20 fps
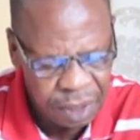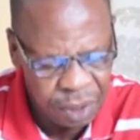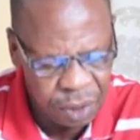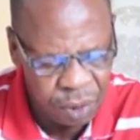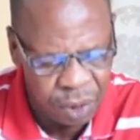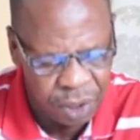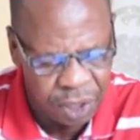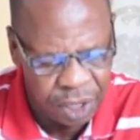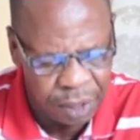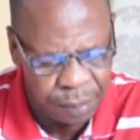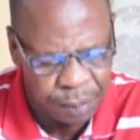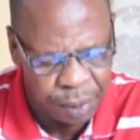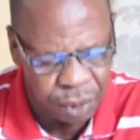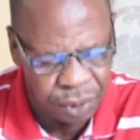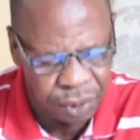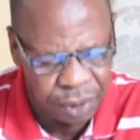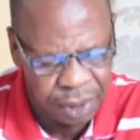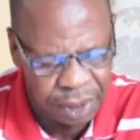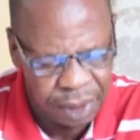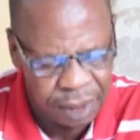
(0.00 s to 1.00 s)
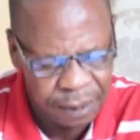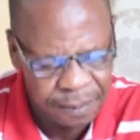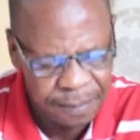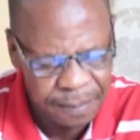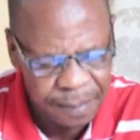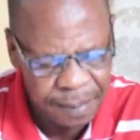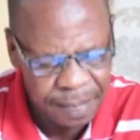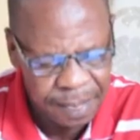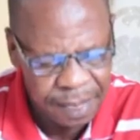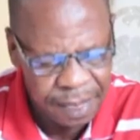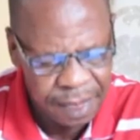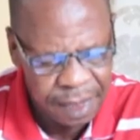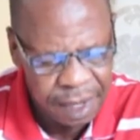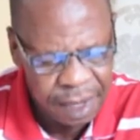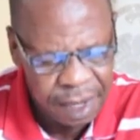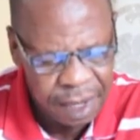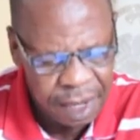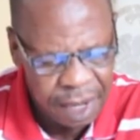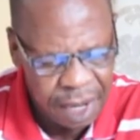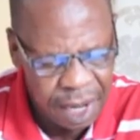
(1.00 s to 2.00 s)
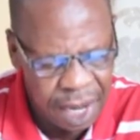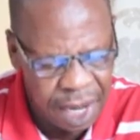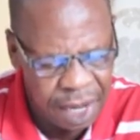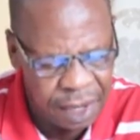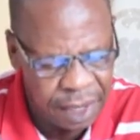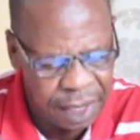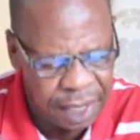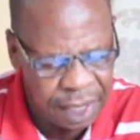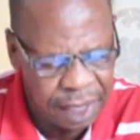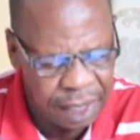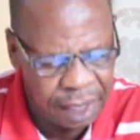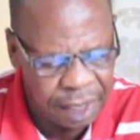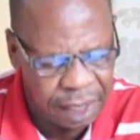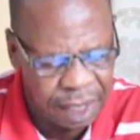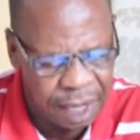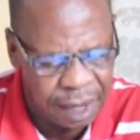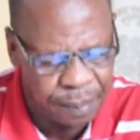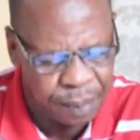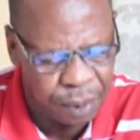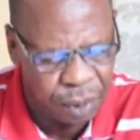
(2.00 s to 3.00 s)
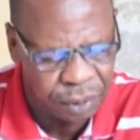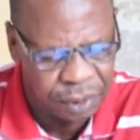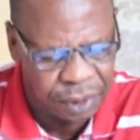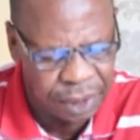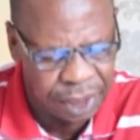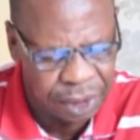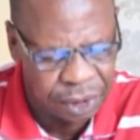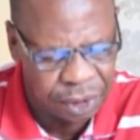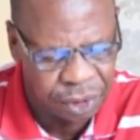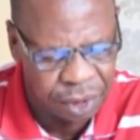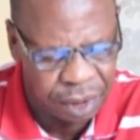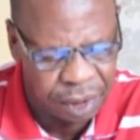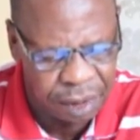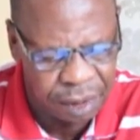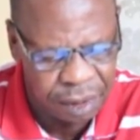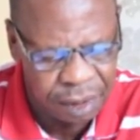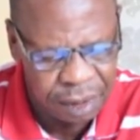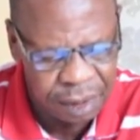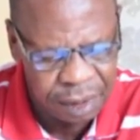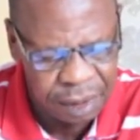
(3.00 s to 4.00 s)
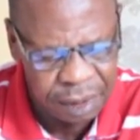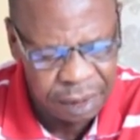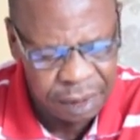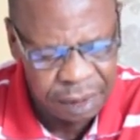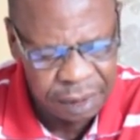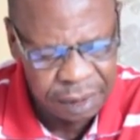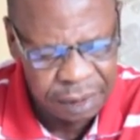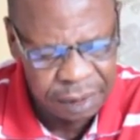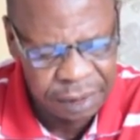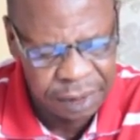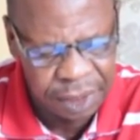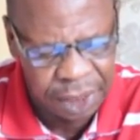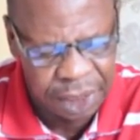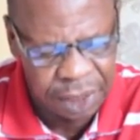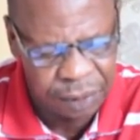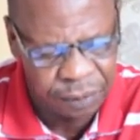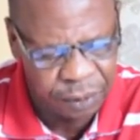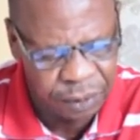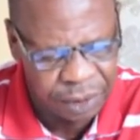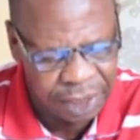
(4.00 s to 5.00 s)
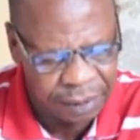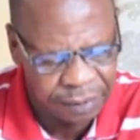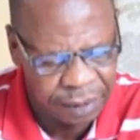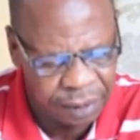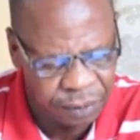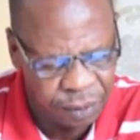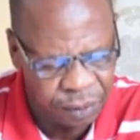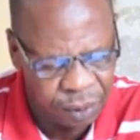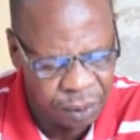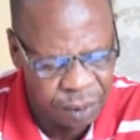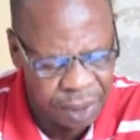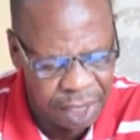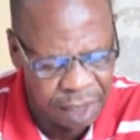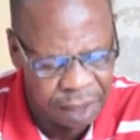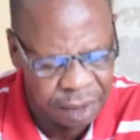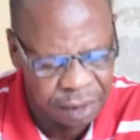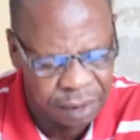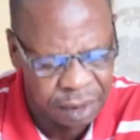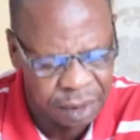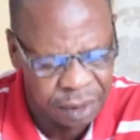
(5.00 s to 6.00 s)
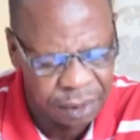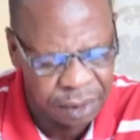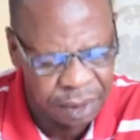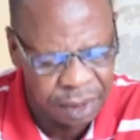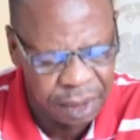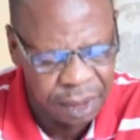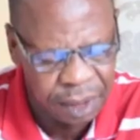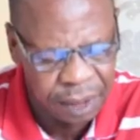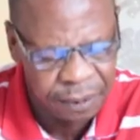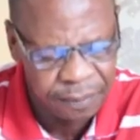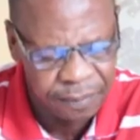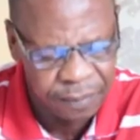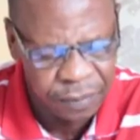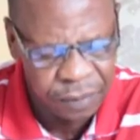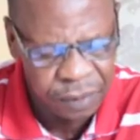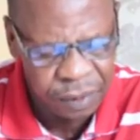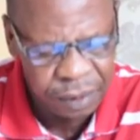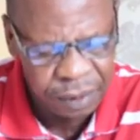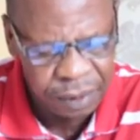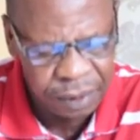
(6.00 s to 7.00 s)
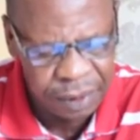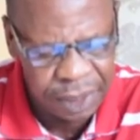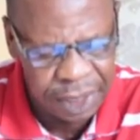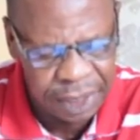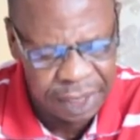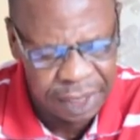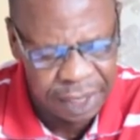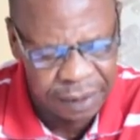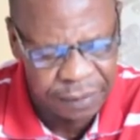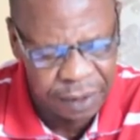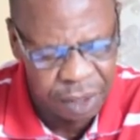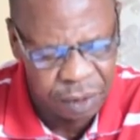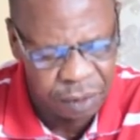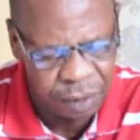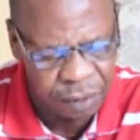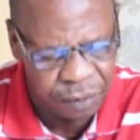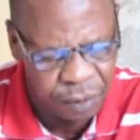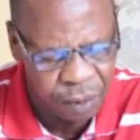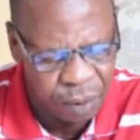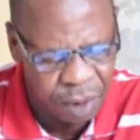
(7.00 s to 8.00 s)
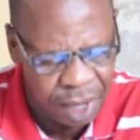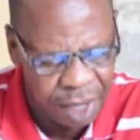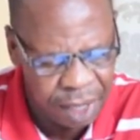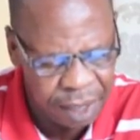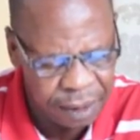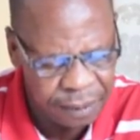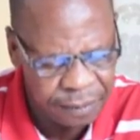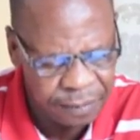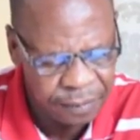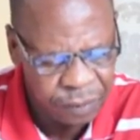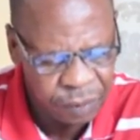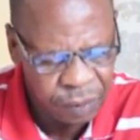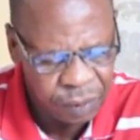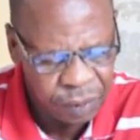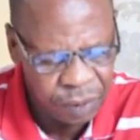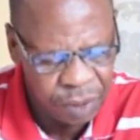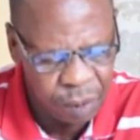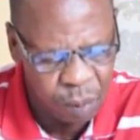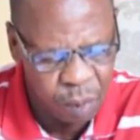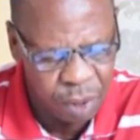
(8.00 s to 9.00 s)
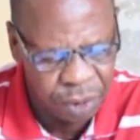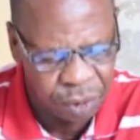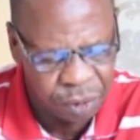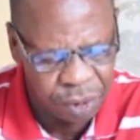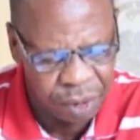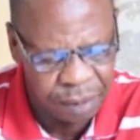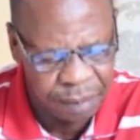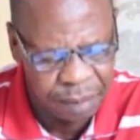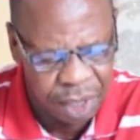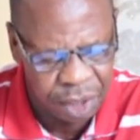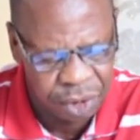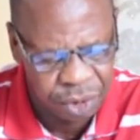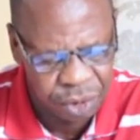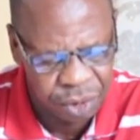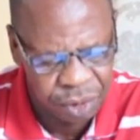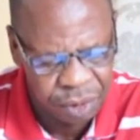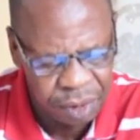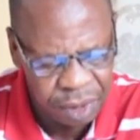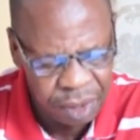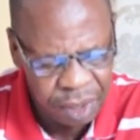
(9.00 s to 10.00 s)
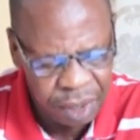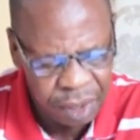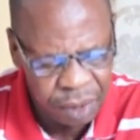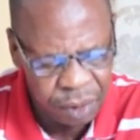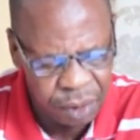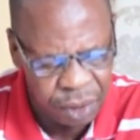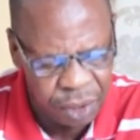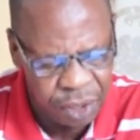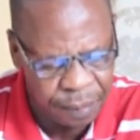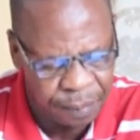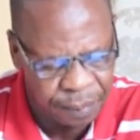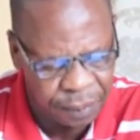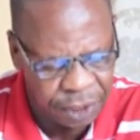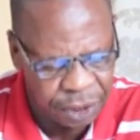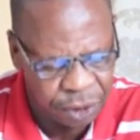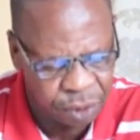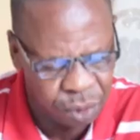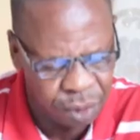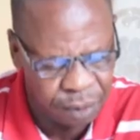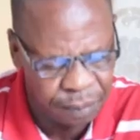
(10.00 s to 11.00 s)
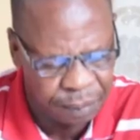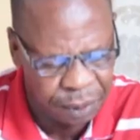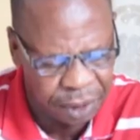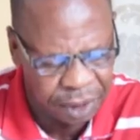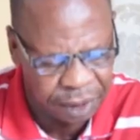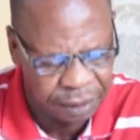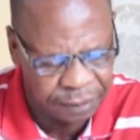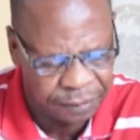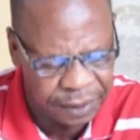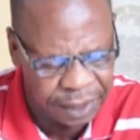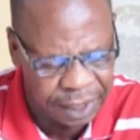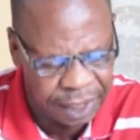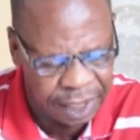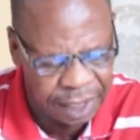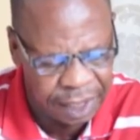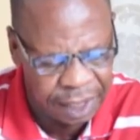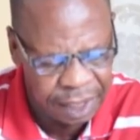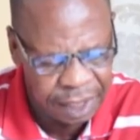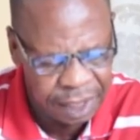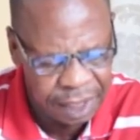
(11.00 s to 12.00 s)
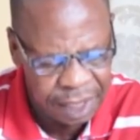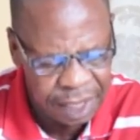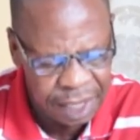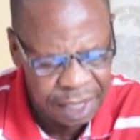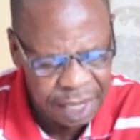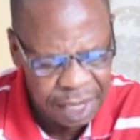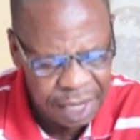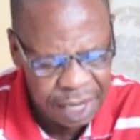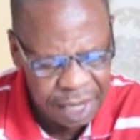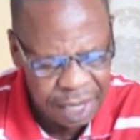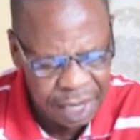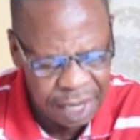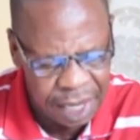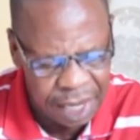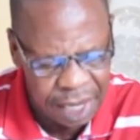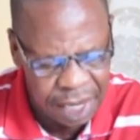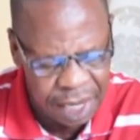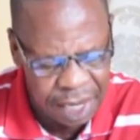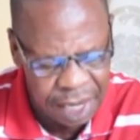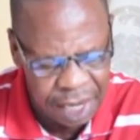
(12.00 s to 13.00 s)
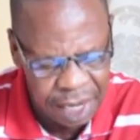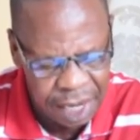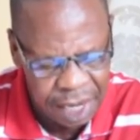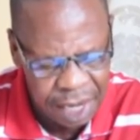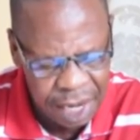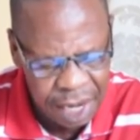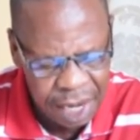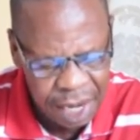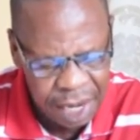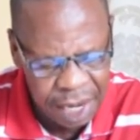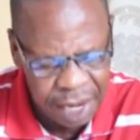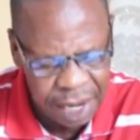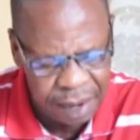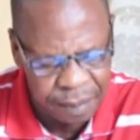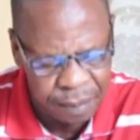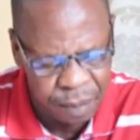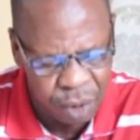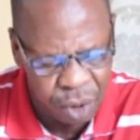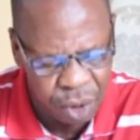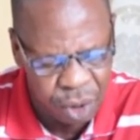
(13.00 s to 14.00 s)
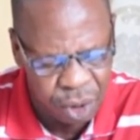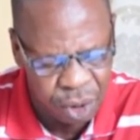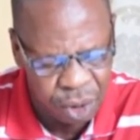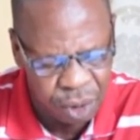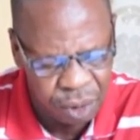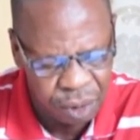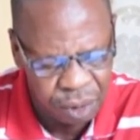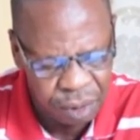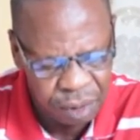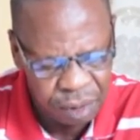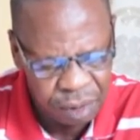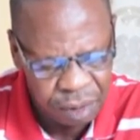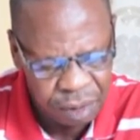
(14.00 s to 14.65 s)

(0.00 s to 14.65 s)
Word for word: Il leur répondit, allez rapporter à Jean ce que vous avez vu et entendu. Des aveugles voient, des boiteux marchent, les lépreux sont purifiés et les morts